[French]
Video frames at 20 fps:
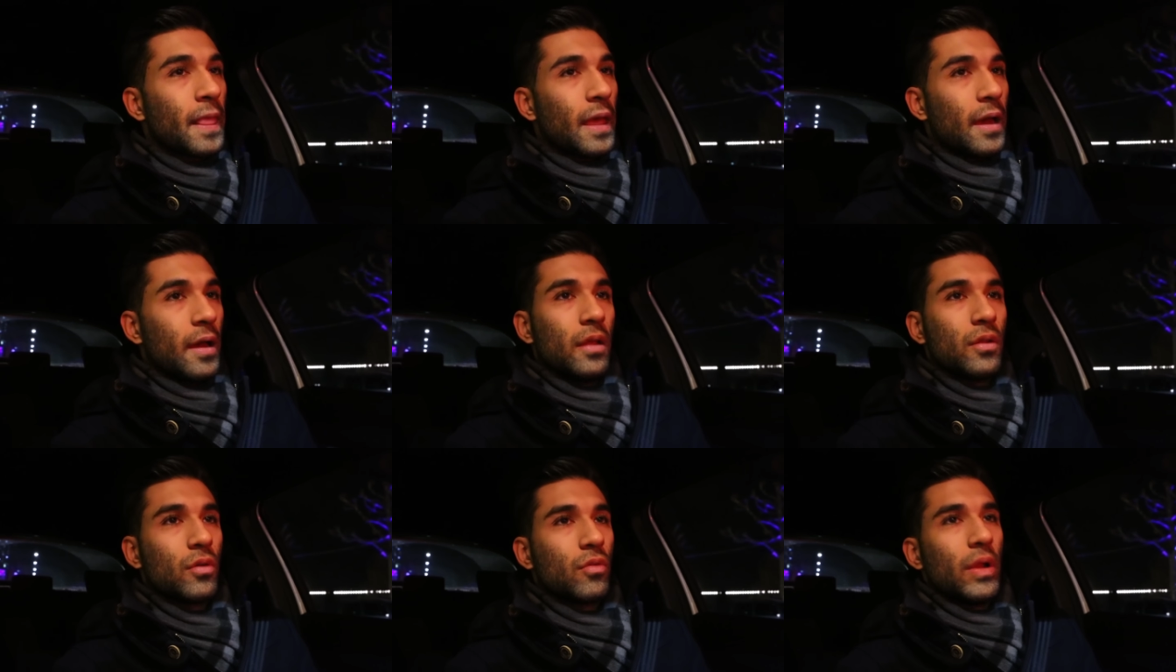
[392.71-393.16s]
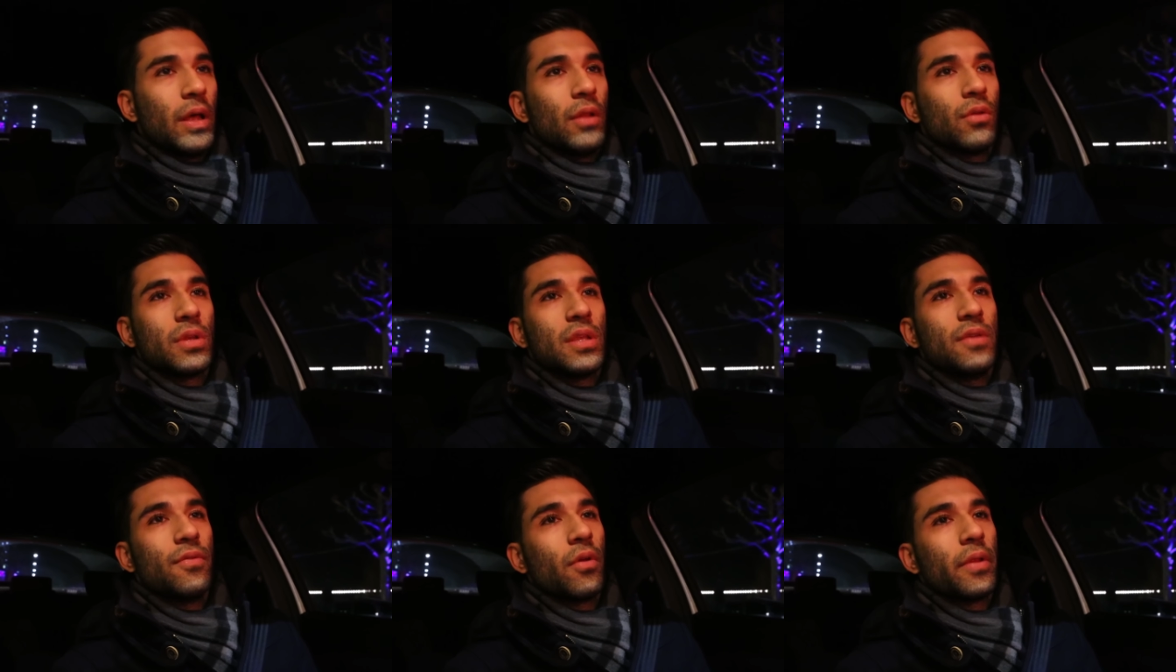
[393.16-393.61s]
Euh, donc voilà,
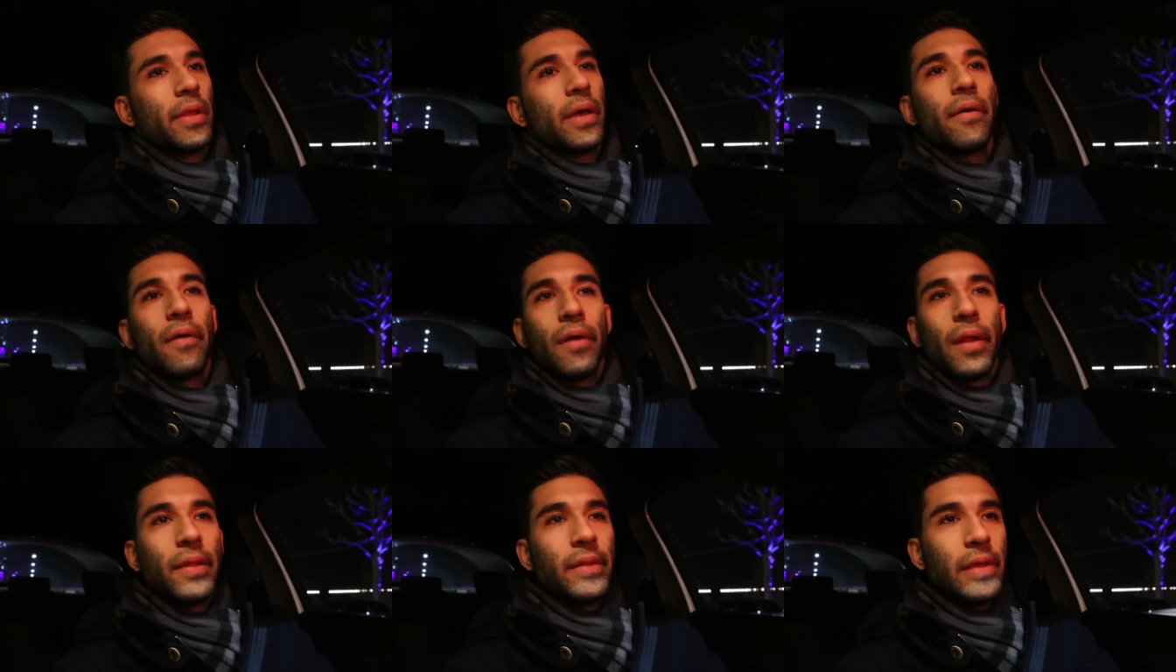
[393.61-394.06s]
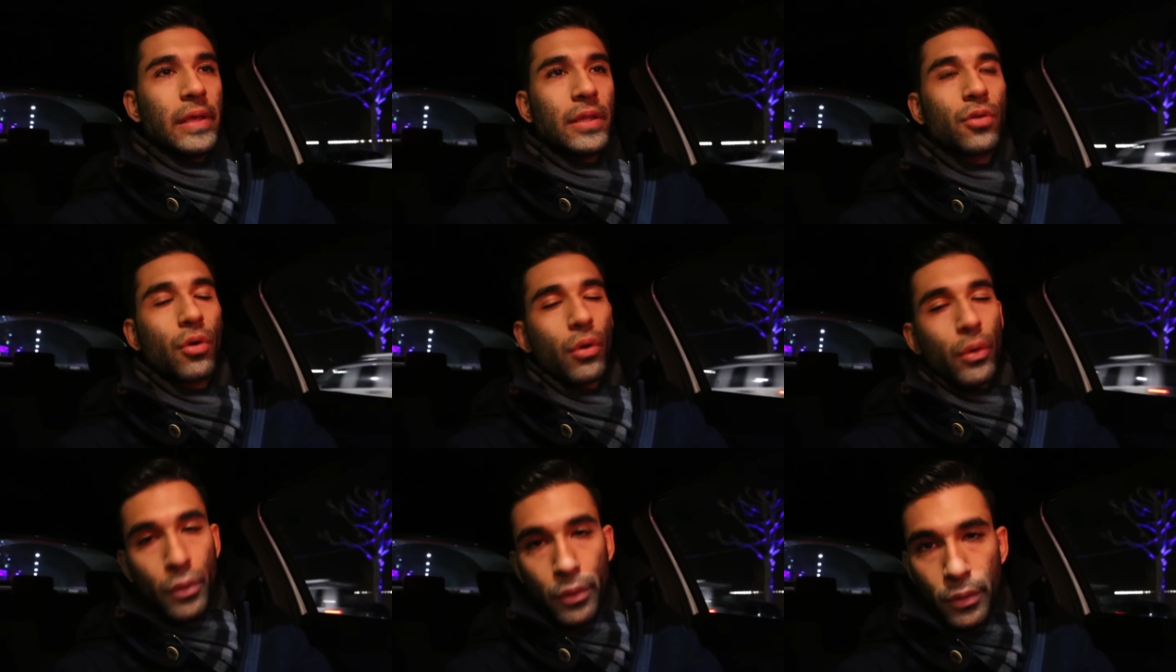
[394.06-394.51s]
donc ils vendaient voilà, des
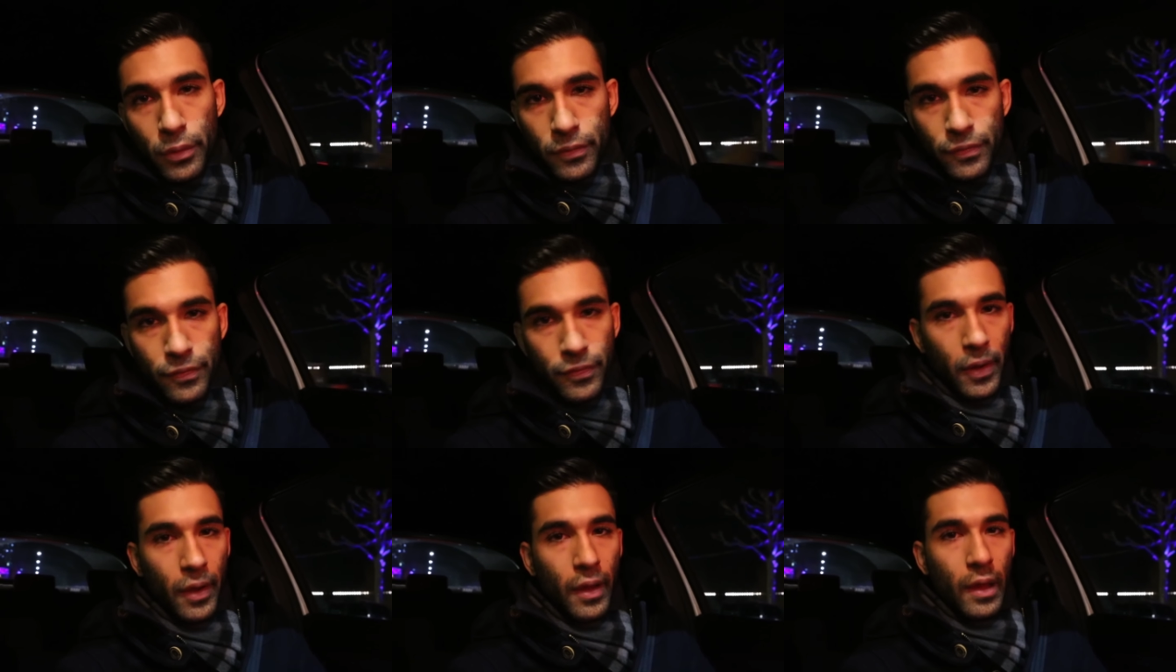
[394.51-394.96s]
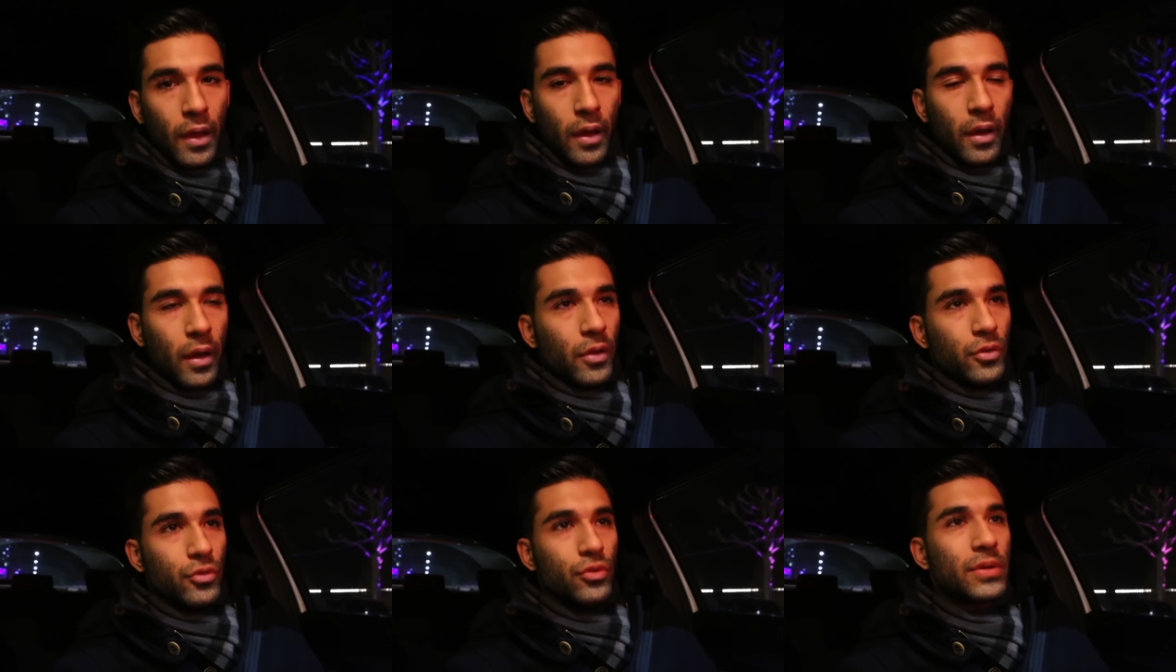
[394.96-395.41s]
truffes,
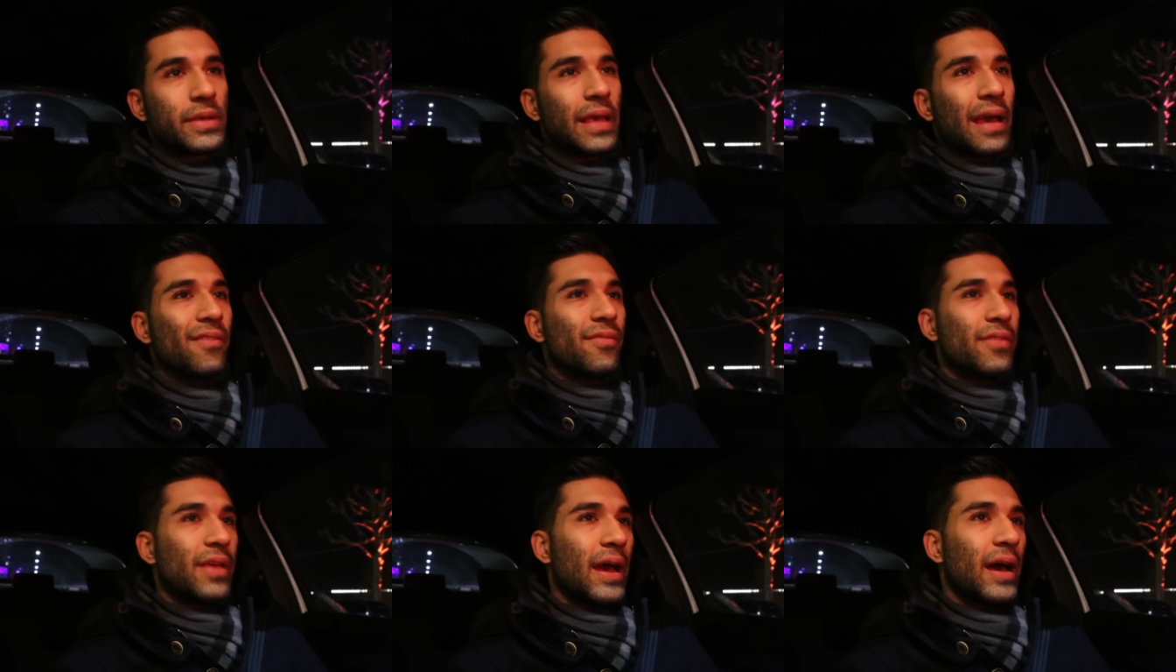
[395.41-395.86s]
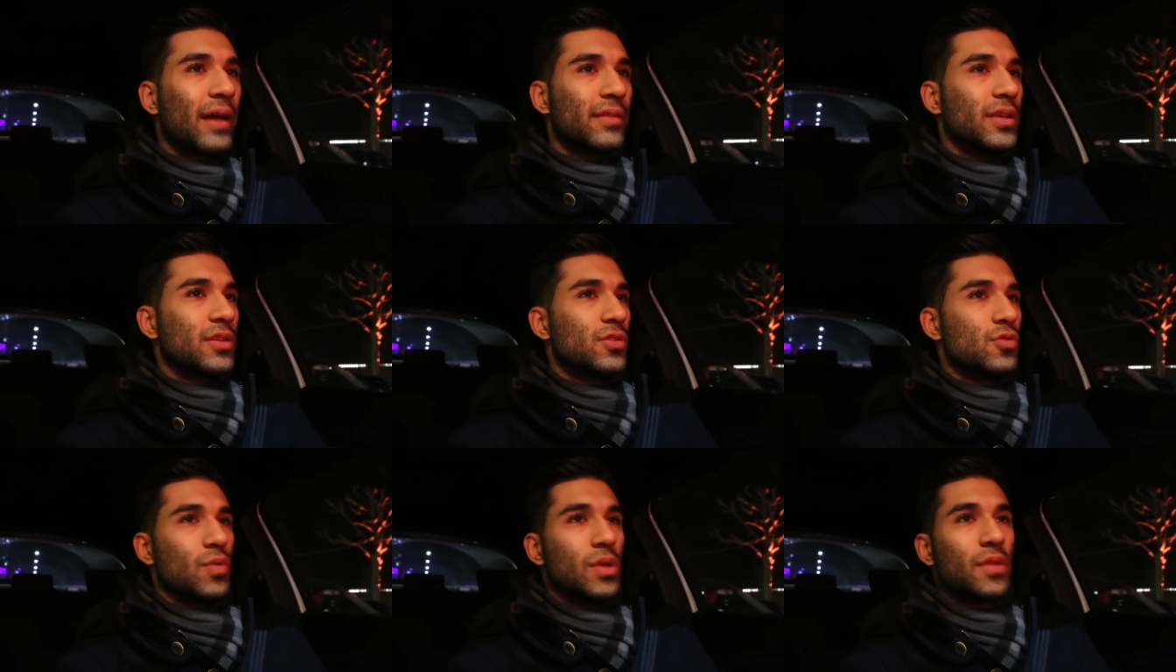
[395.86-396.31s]
euh, du caviar,
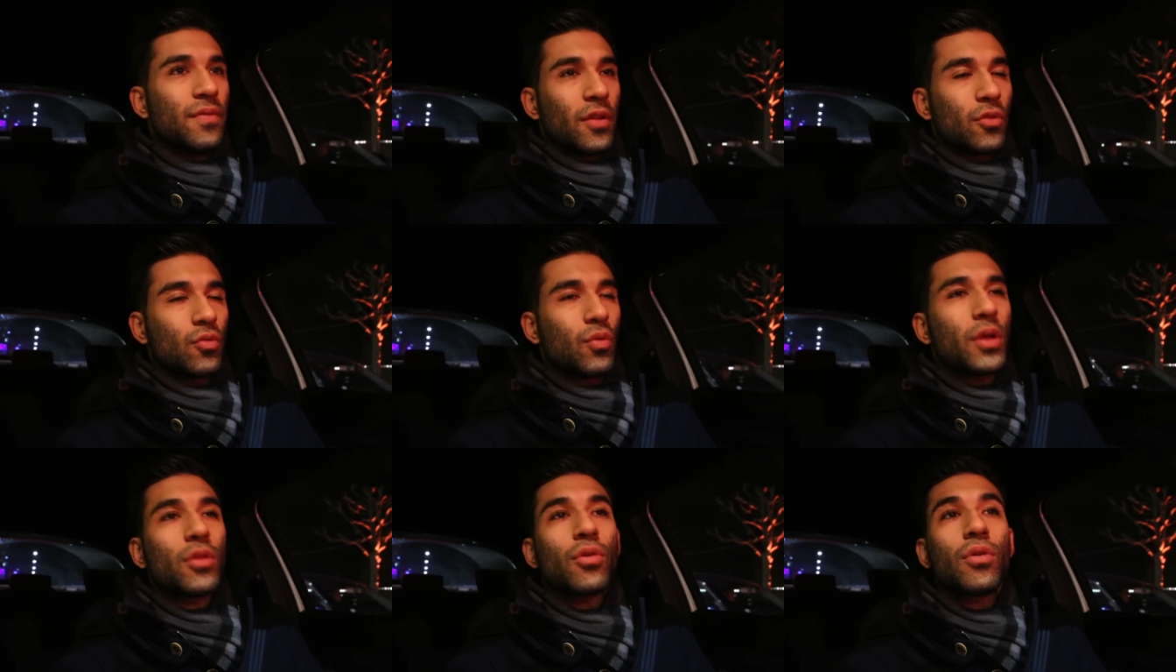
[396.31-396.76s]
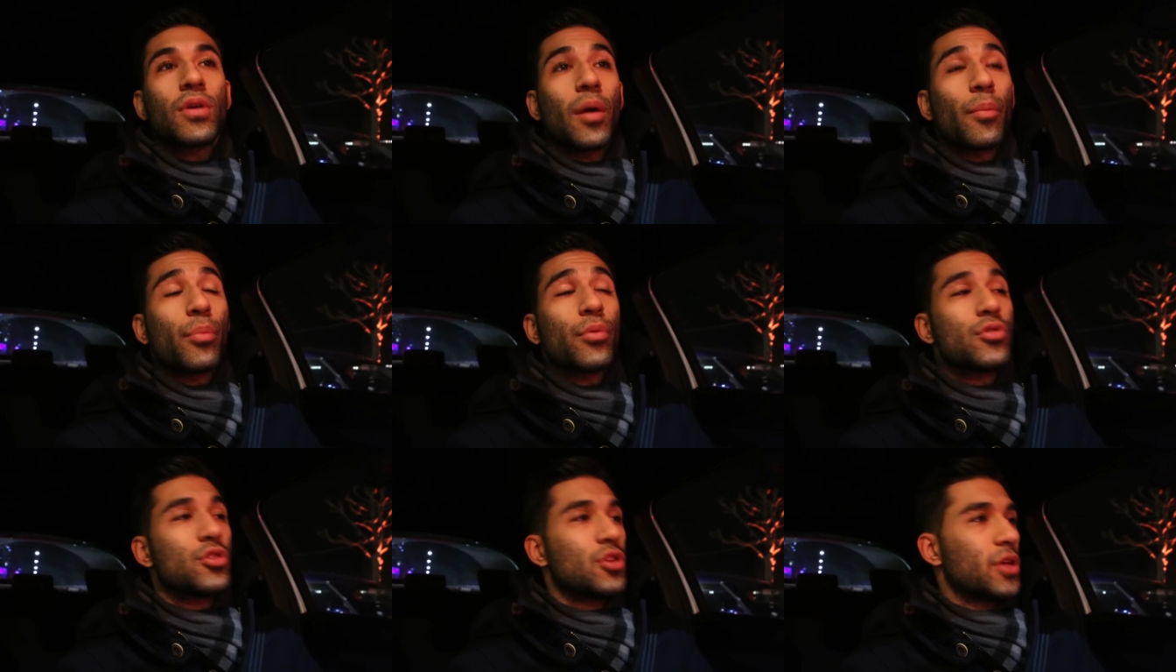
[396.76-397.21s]
des huîtres, enfin tous les trucs
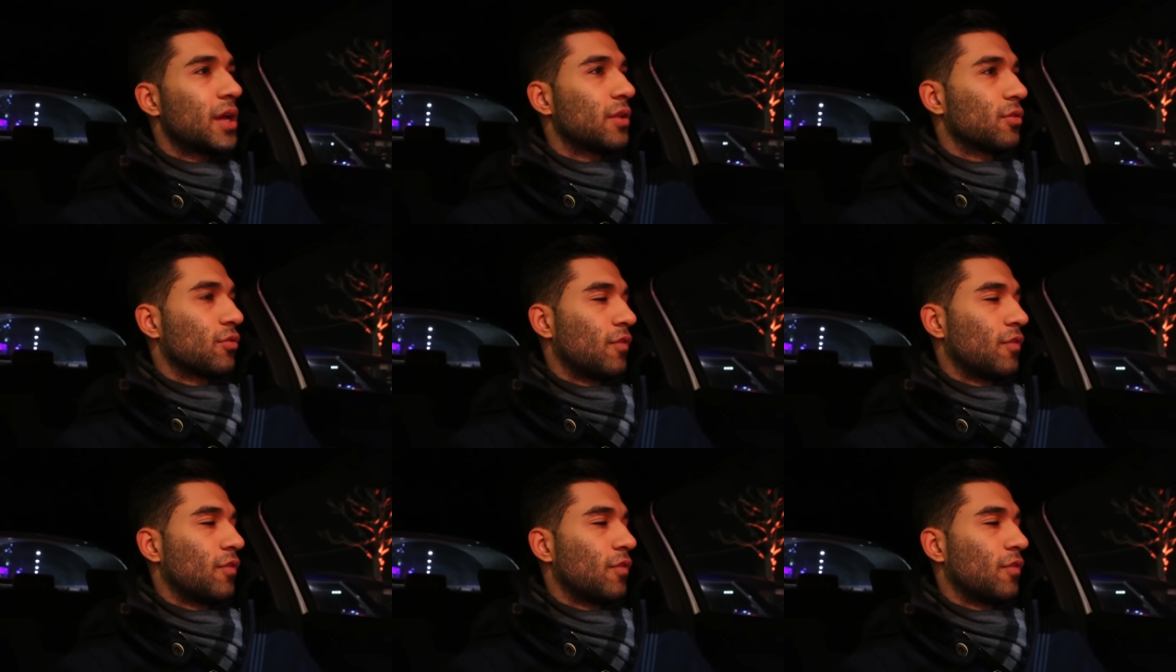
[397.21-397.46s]
un peu chers.